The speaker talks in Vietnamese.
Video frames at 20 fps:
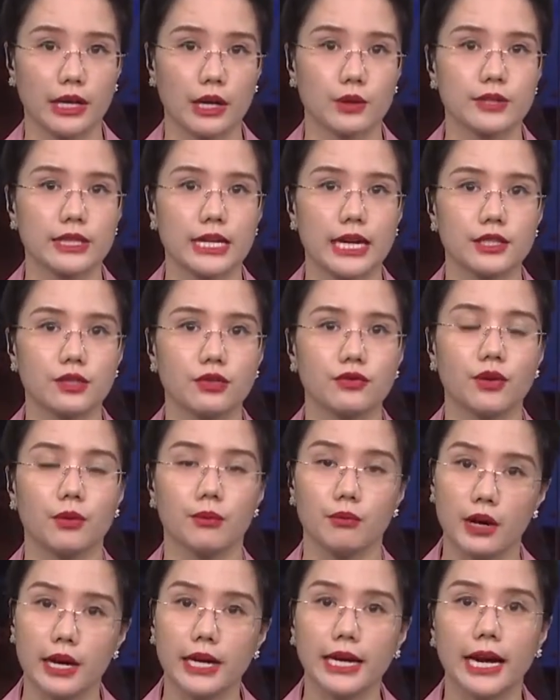kéo dài trong
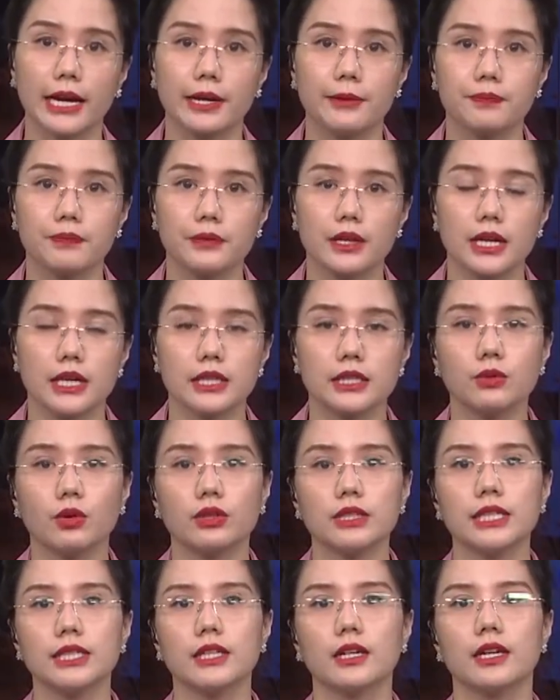vòng 10 ngày. Trong
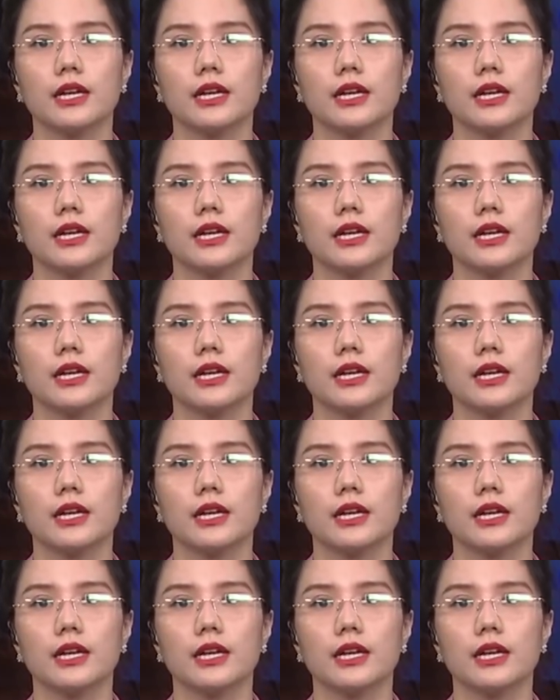quá trình thực